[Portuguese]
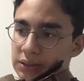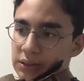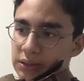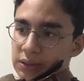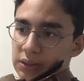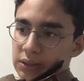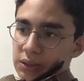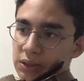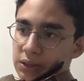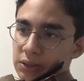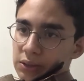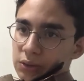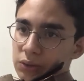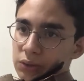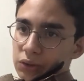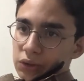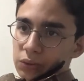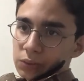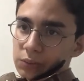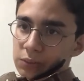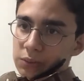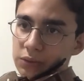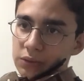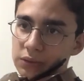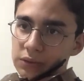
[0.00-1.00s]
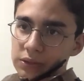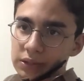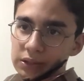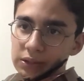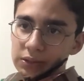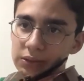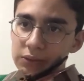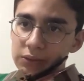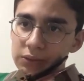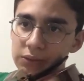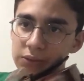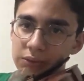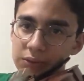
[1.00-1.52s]
e olha onde o meu
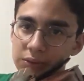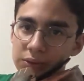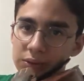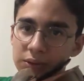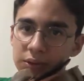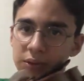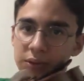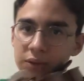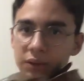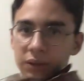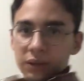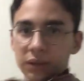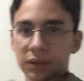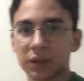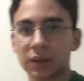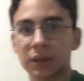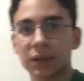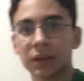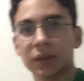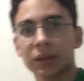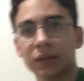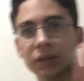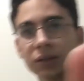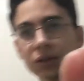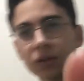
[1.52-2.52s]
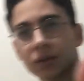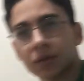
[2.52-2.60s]
dedo. Deixa